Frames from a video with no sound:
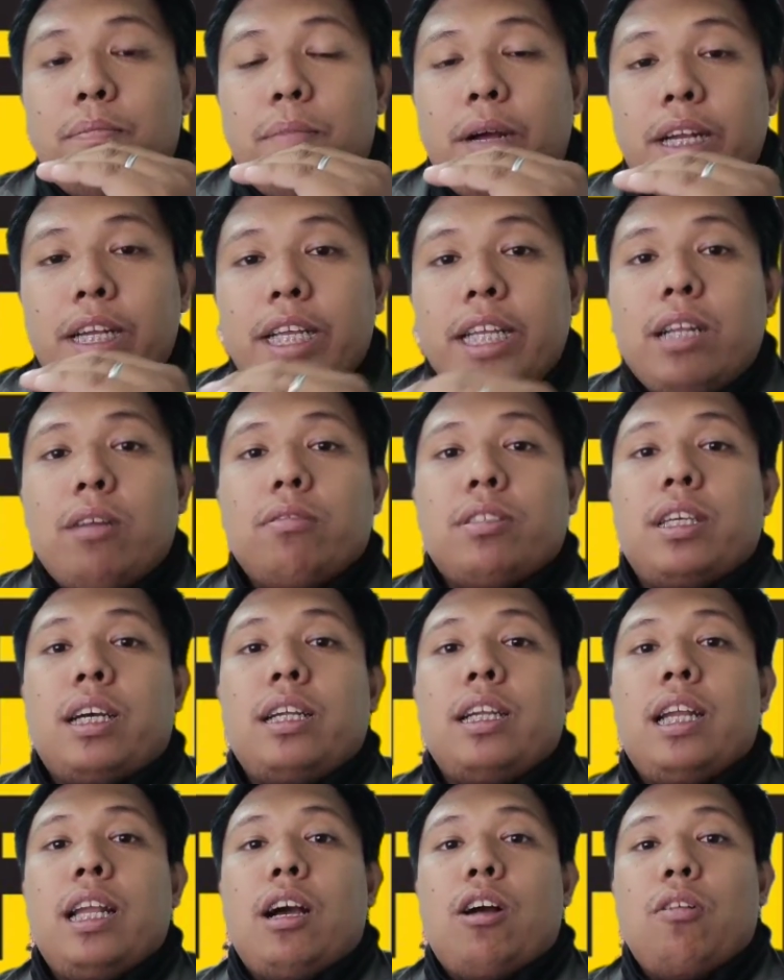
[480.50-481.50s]
malinaw
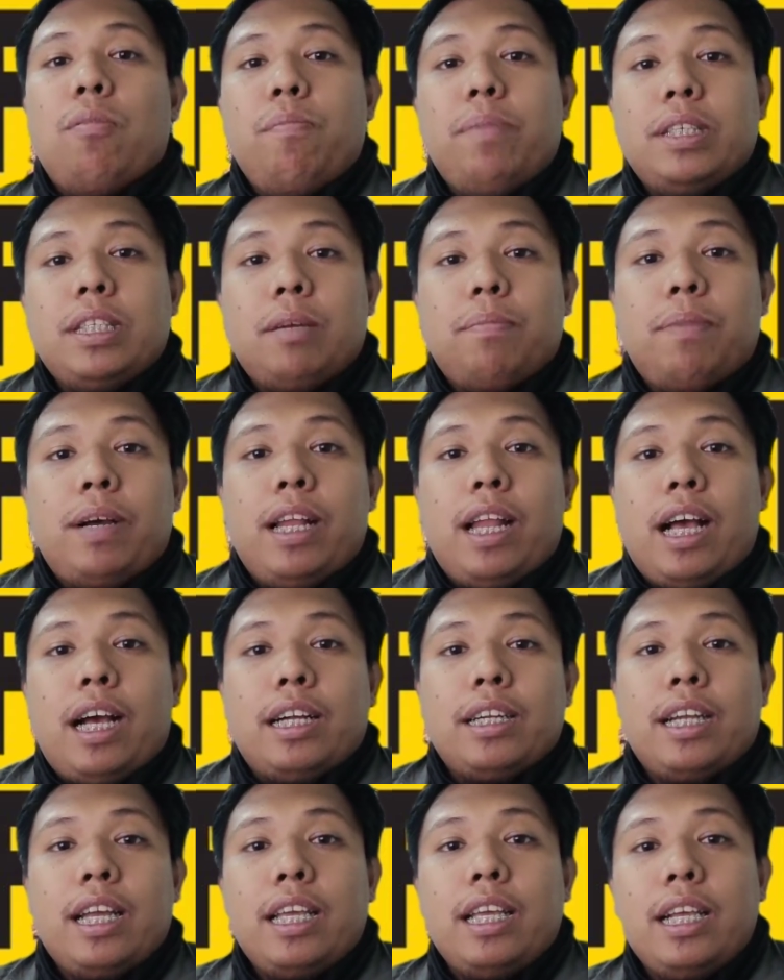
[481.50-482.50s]
sa kanila umpisa pa
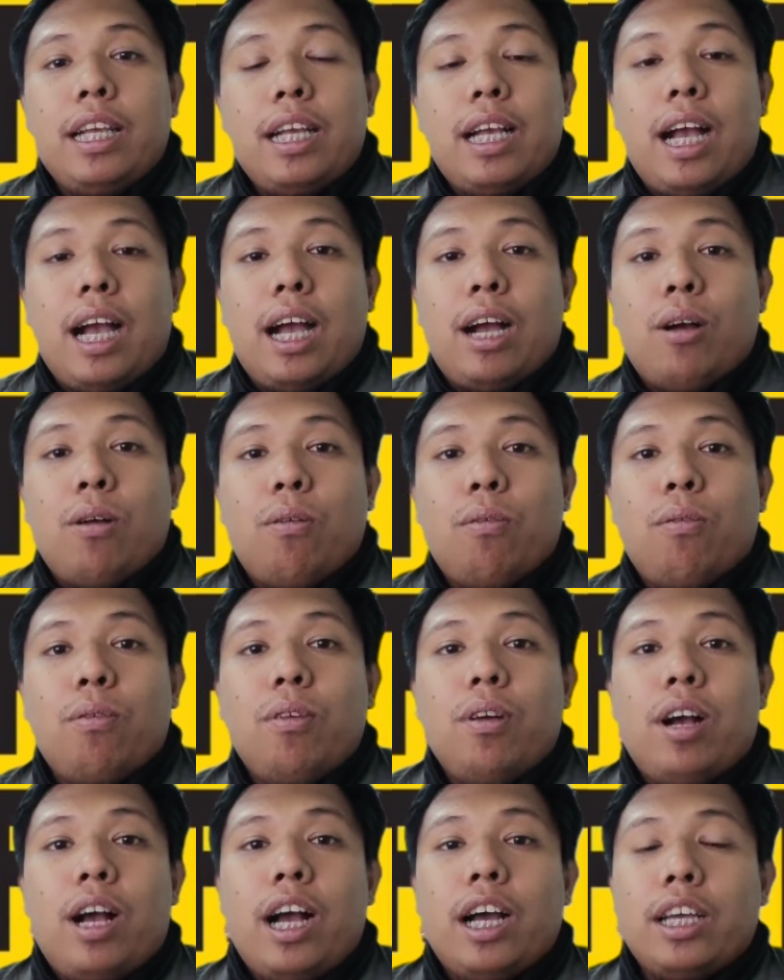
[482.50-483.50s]
lang na ikaw
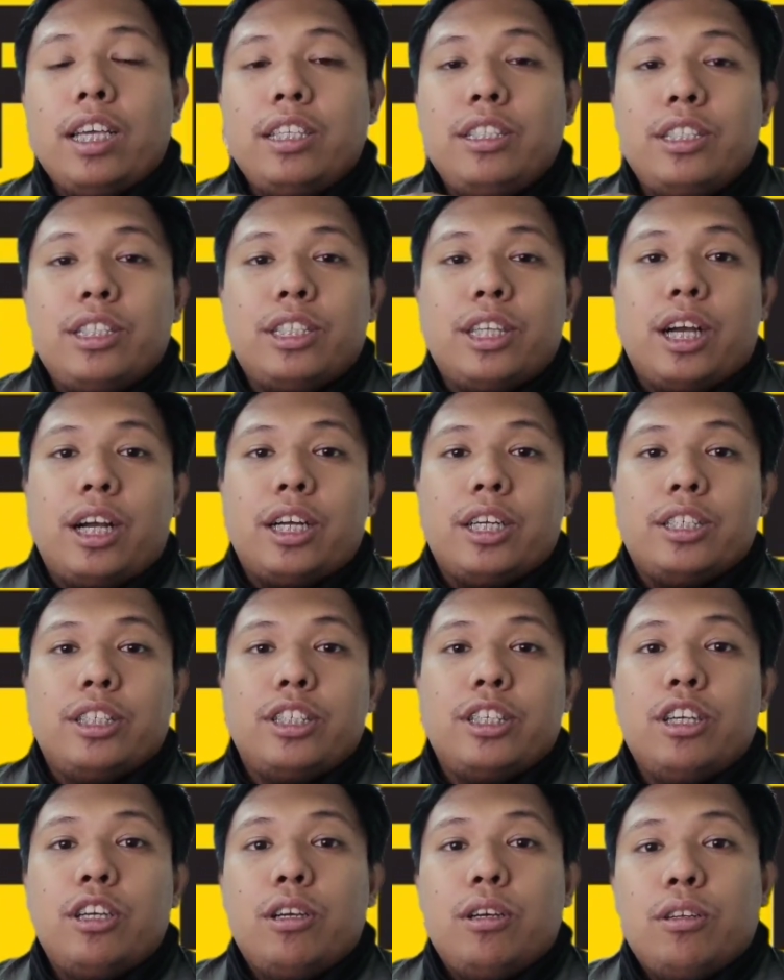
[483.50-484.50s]
ang in
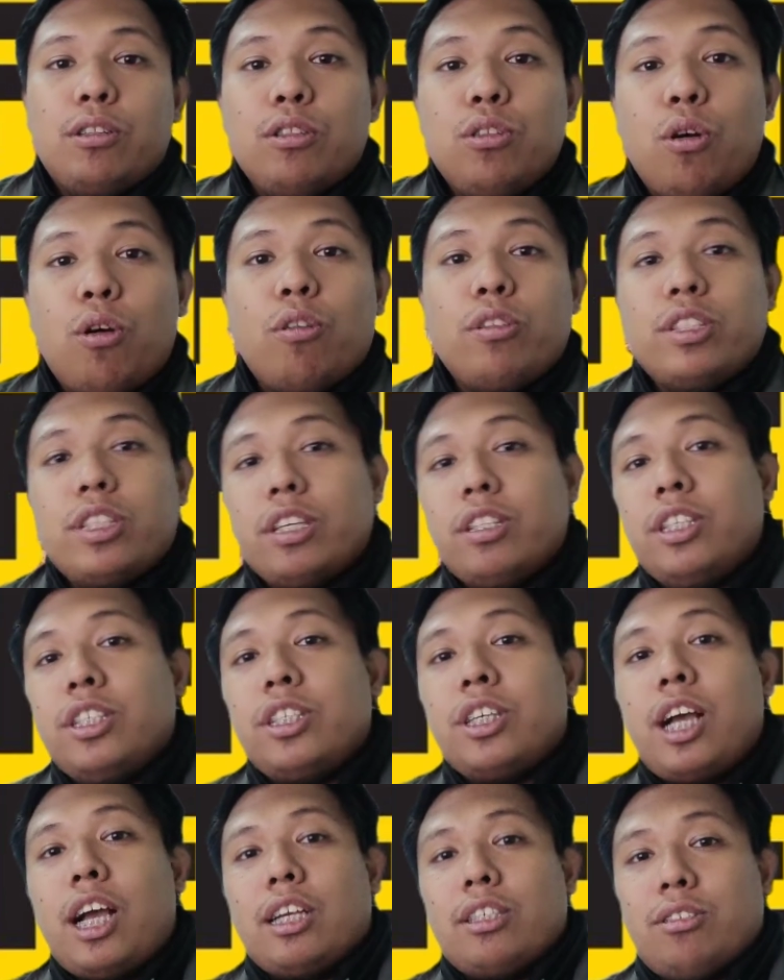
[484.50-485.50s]
charge doon sa
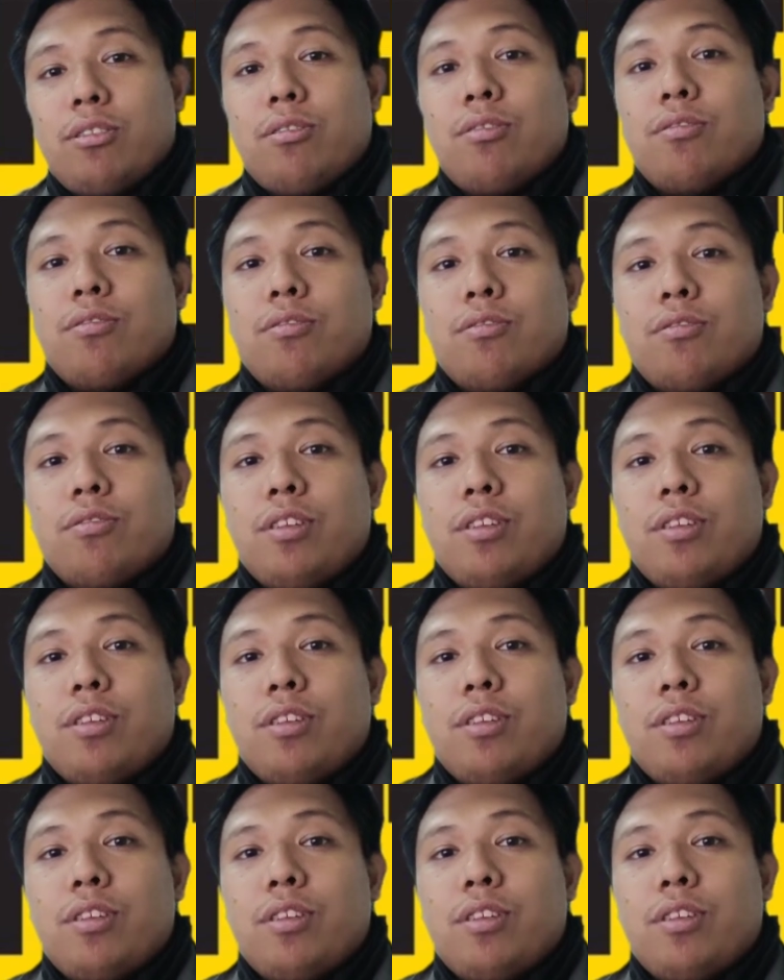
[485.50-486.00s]
discussion.